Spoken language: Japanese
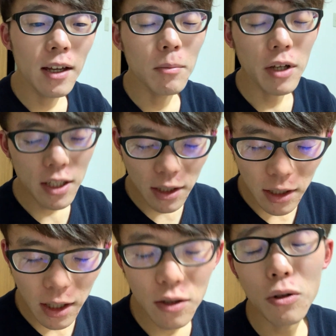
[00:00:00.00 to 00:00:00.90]
めちゃく
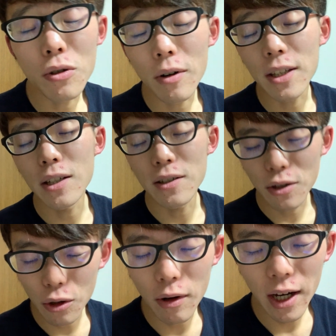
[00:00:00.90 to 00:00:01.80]
ちゃね、調子良かったで
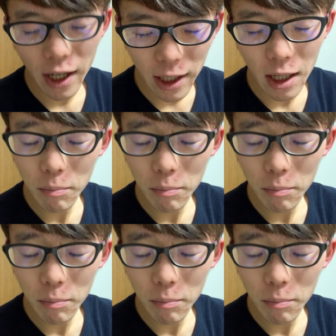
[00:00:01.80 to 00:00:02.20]
す、今日は。はい。